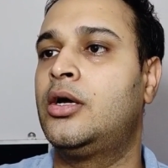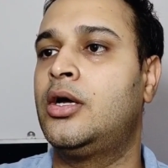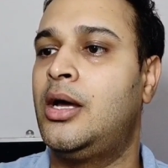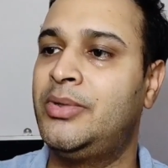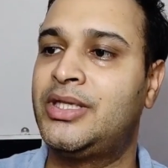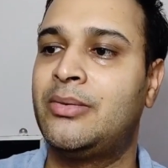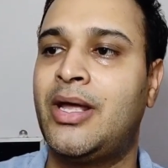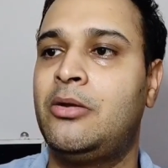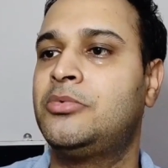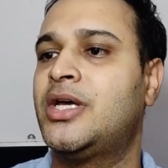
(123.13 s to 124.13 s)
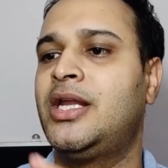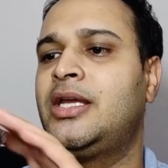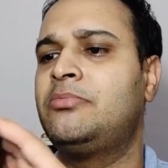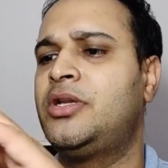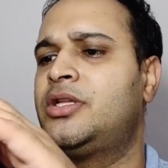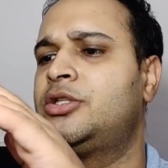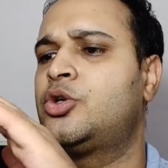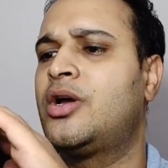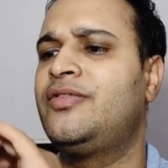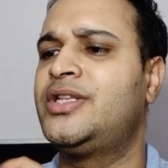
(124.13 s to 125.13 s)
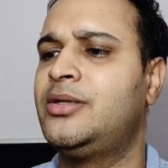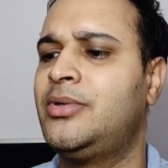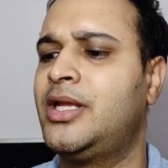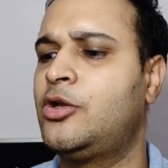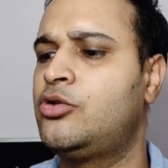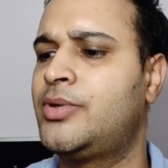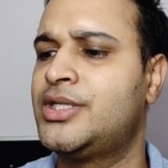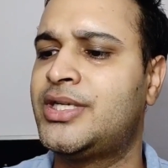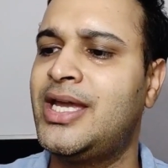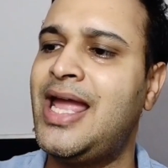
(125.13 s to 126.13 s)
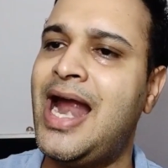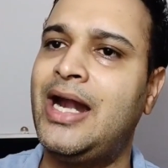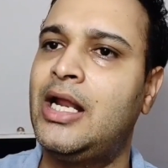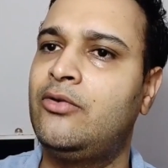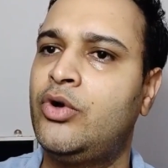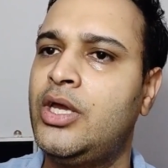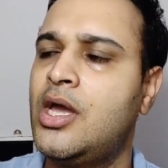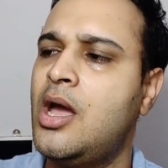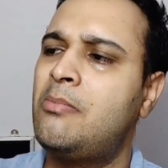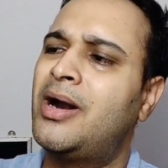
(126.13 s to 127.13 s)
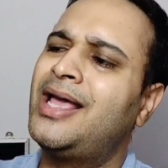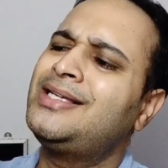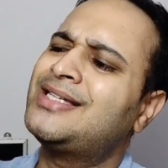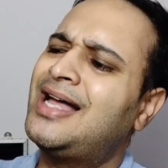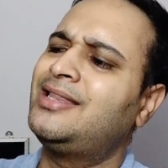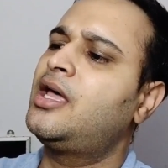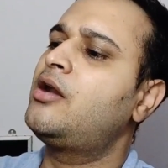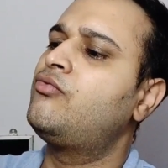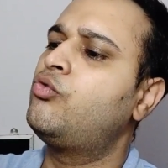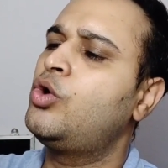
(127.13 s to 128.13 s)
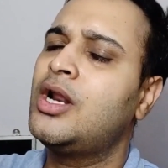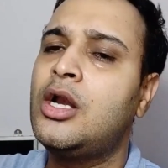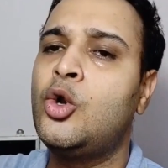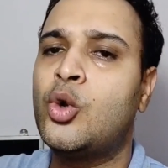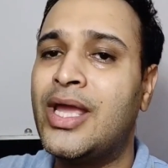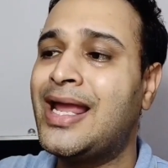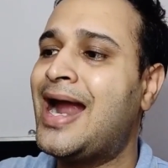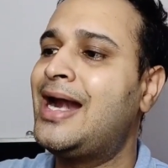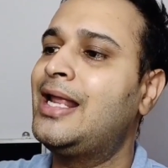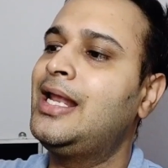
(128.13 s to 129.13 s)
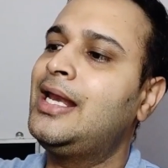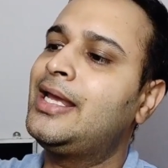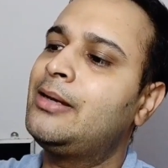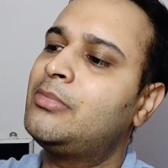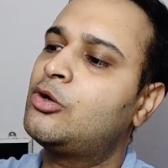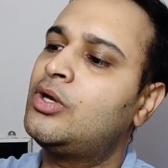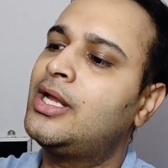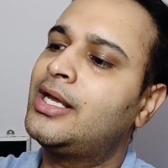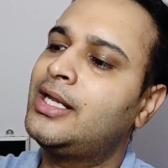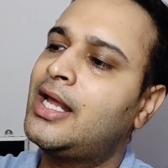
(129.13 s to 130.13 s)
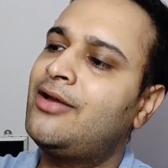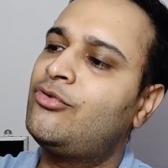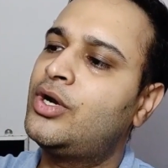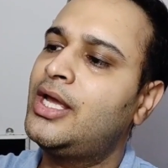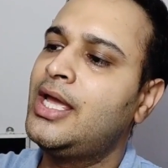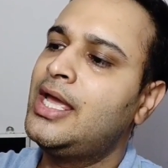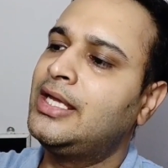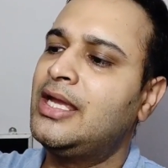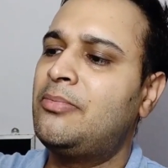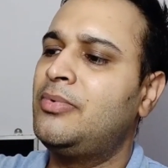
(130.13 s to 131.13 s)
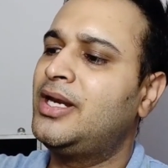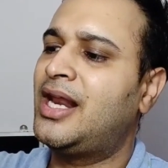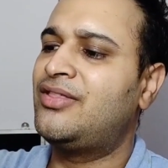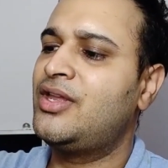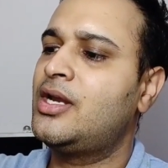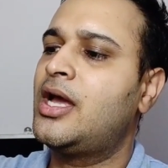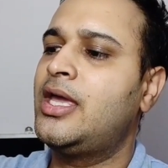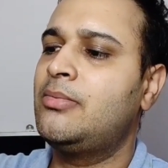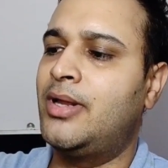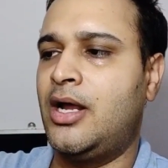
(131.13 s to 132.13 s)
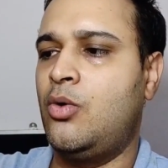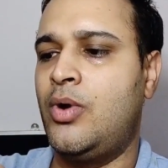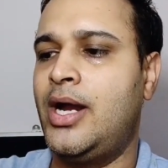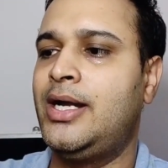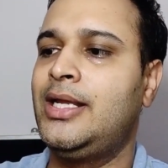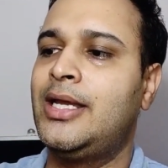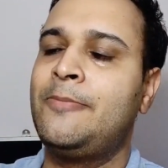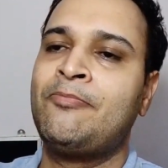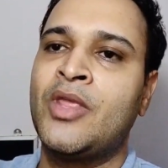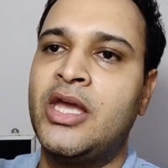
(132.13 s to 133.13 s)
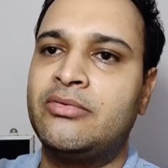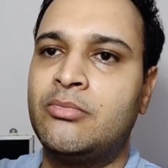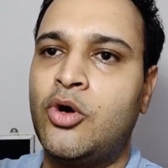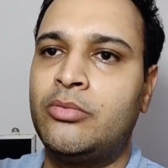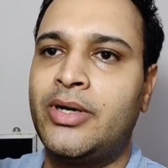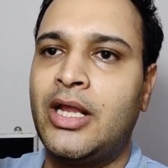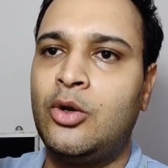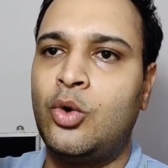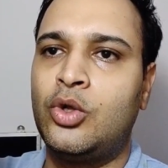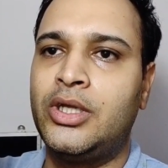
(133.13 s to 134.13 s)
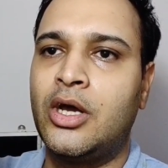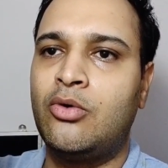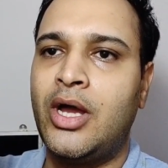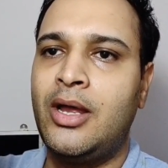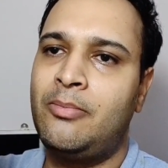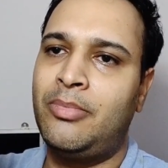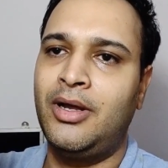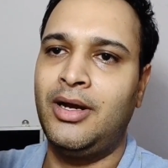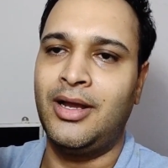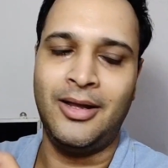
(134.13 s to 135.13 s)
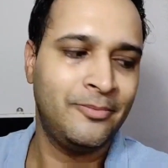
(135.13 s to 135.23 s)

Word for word: हम इसके बारे में जानेंगे ब्रिसल्स तो काफ़ी सिमिलर है उस ब्रश के हैंडल वही बड़ा ही शानदार वुडन लुकिंग हैंडल है लेकिन मेरे को लग नहीं रहा है वुड है ये रेजिन का ही बना हुआ है ठीक है इसमें बहुत बढ़िया लोगो दिया हुआ है पर्ल का